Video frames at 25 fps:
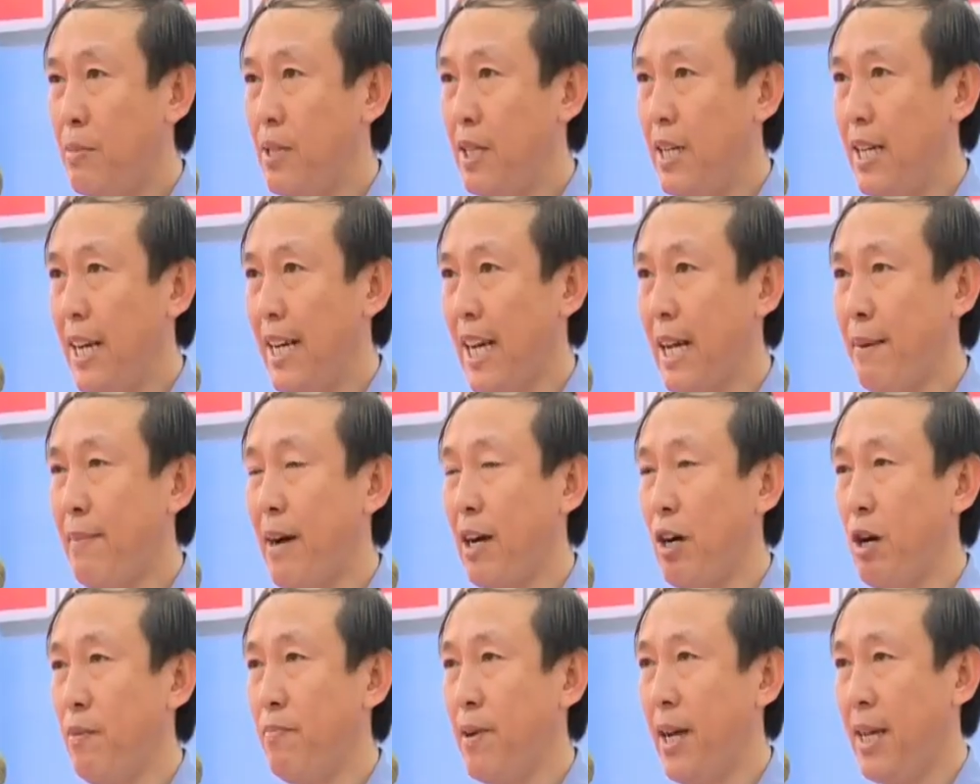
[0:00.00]
trong nhà,
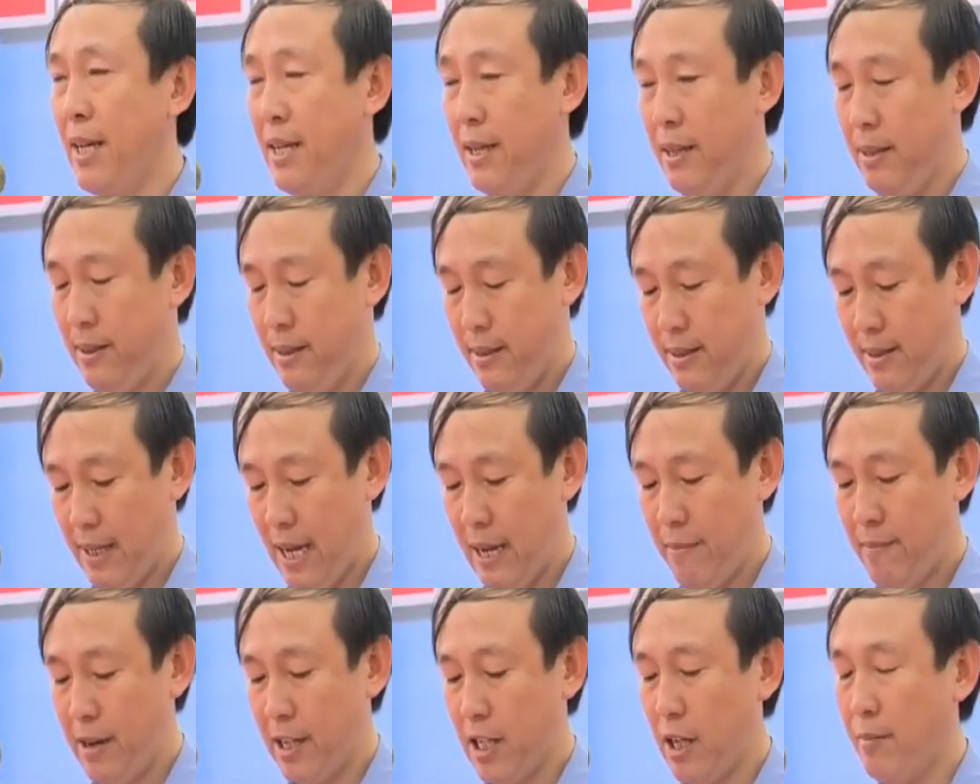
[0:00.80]
triển
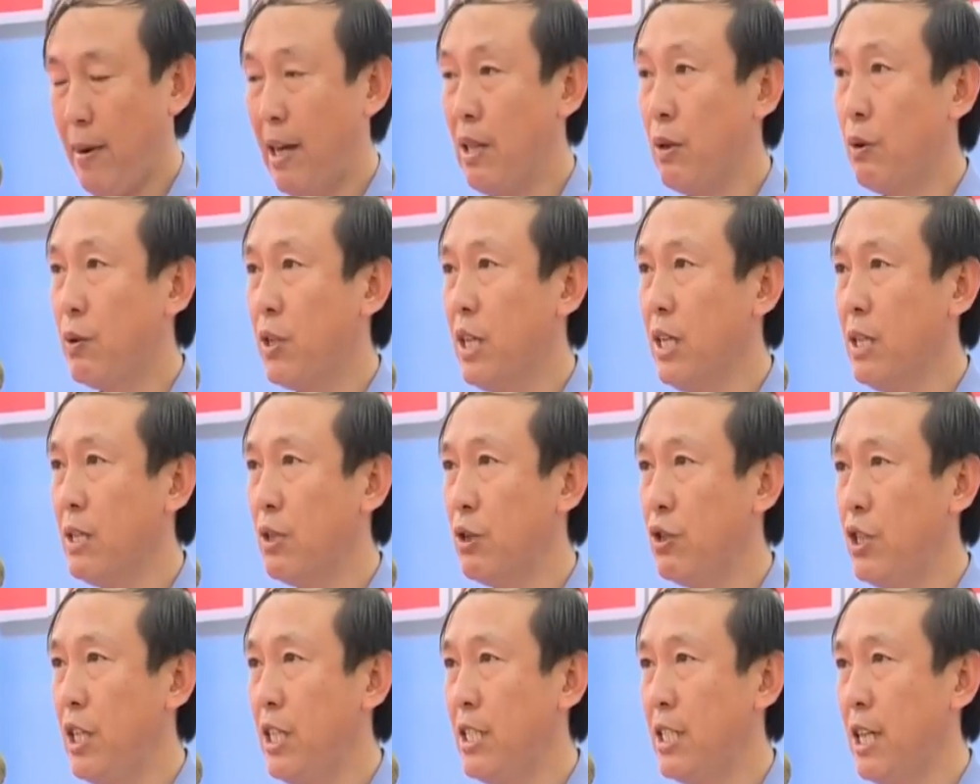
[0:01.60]
lãm ảnh Đồng
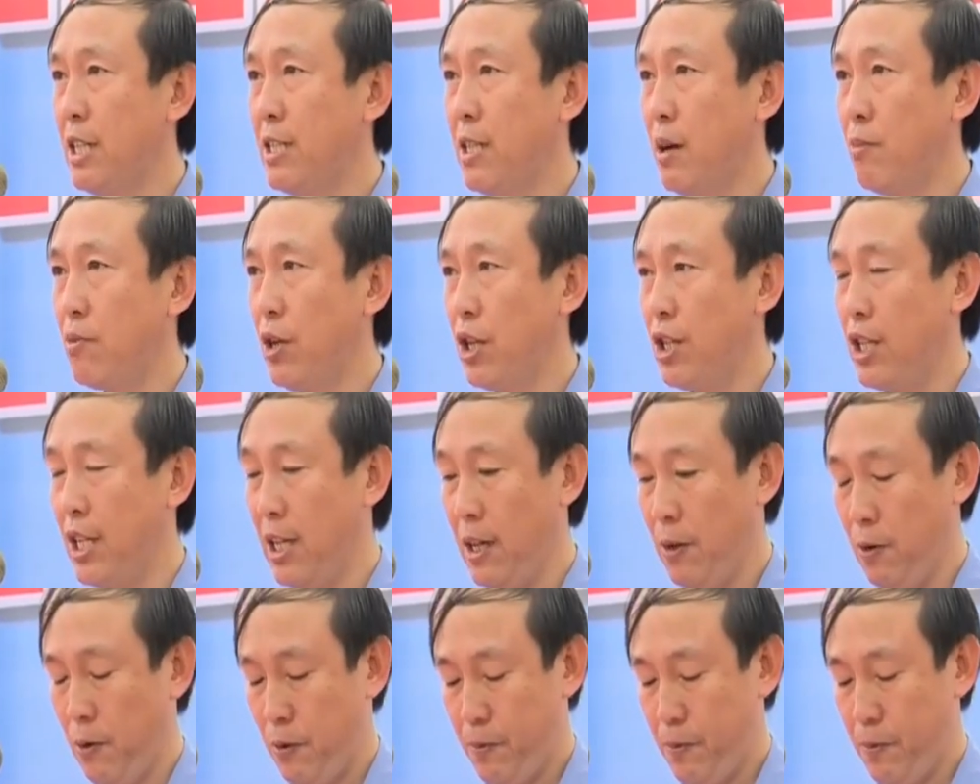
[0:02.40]
Hới xưa và nay